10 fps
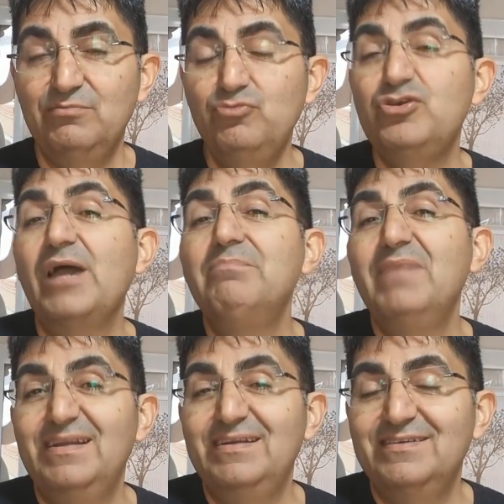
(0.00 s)

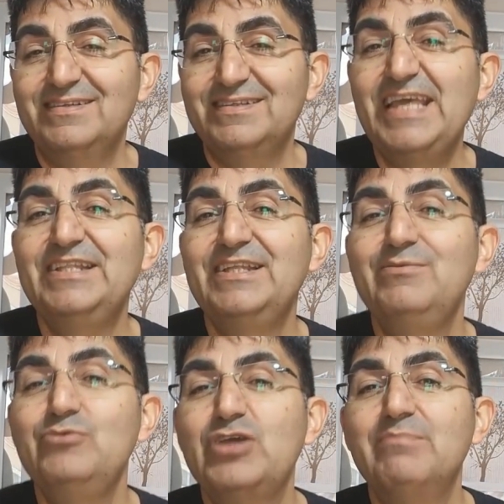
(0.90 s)
Mükemmel. Kendini
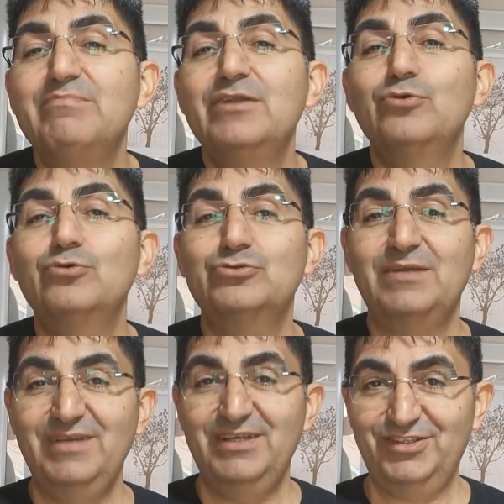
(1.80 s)
mükemmel
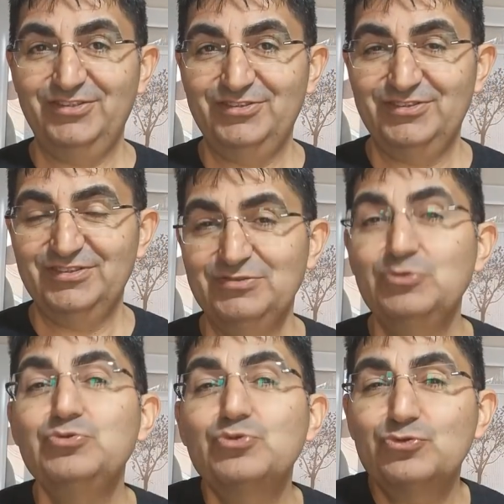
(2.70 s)
göstermeye çalışır.
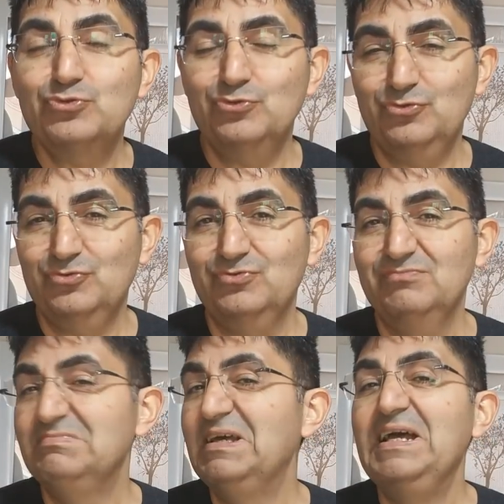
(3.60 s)
Kusursuz.
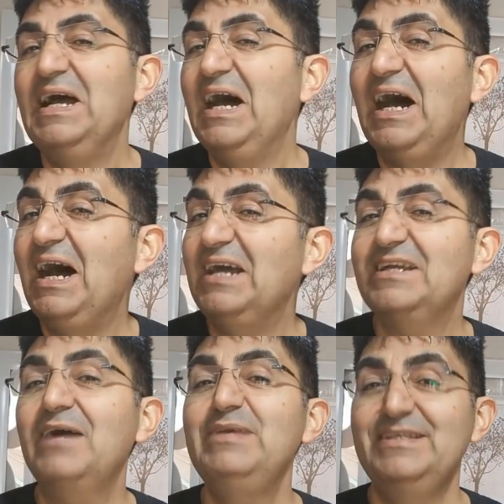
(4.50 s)

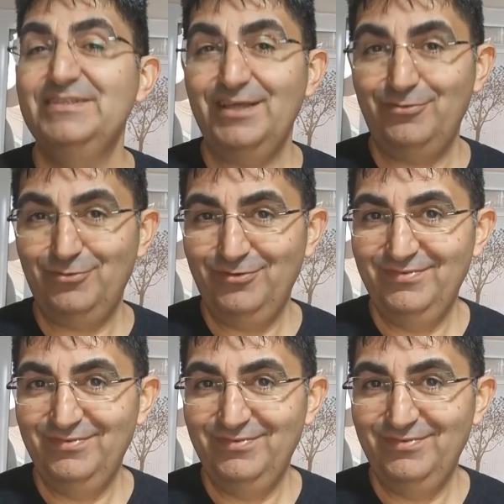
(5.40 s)
Harika bir insan o.